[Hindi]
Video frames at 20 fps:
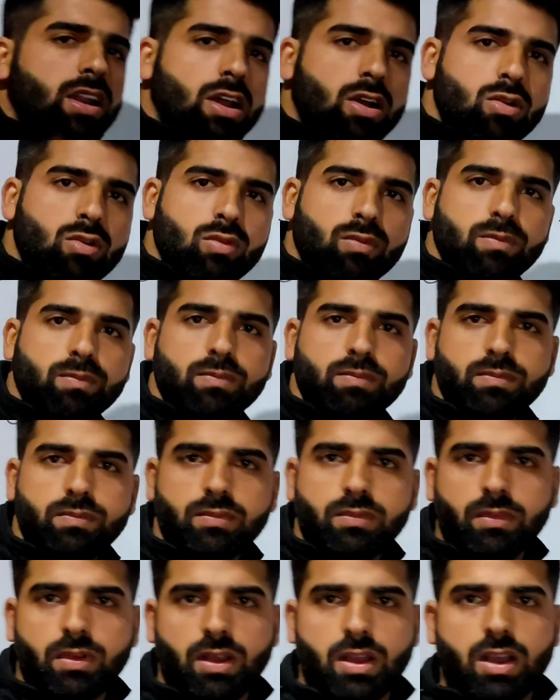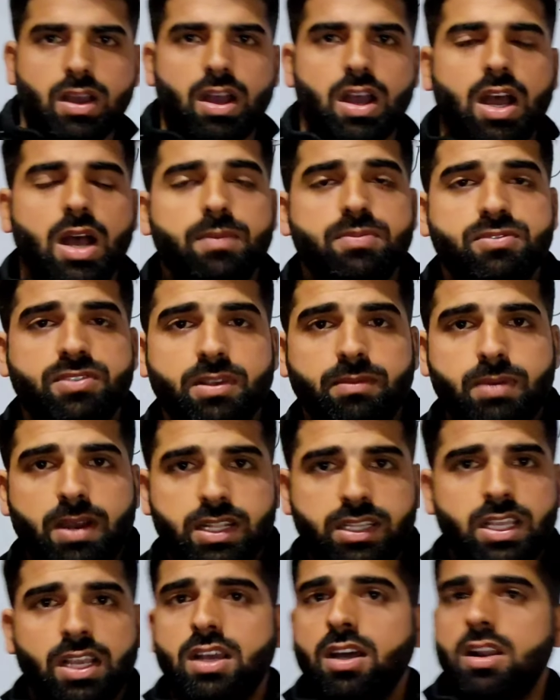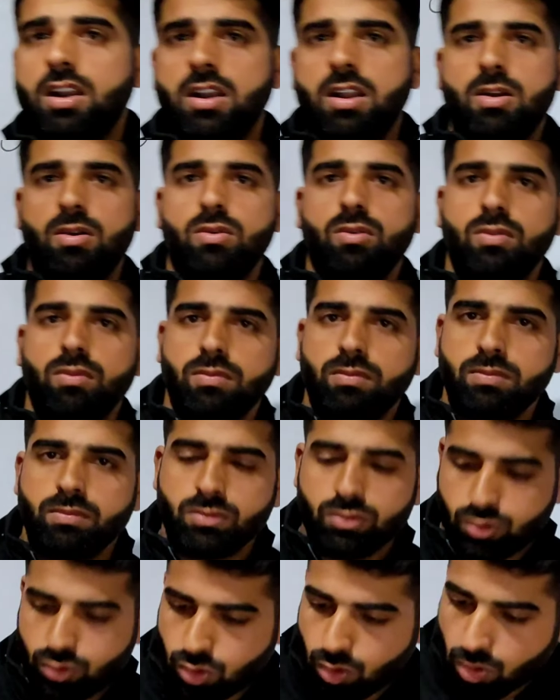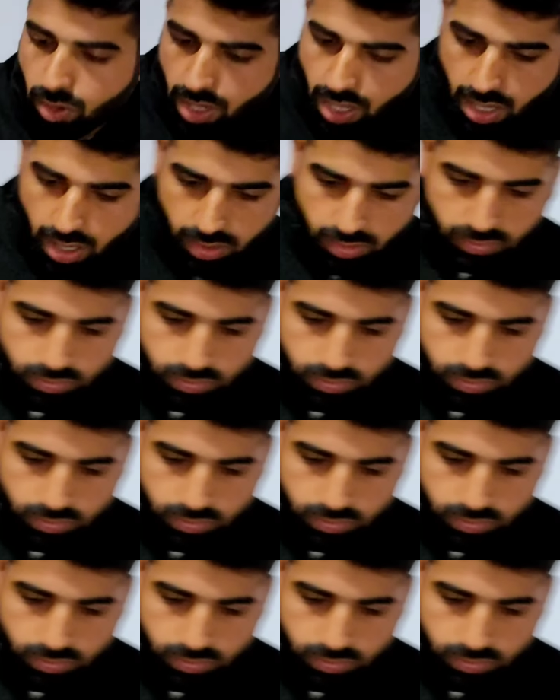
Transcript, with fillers: रहा हूं आपसे बातें कर रहा हूं थोड़ा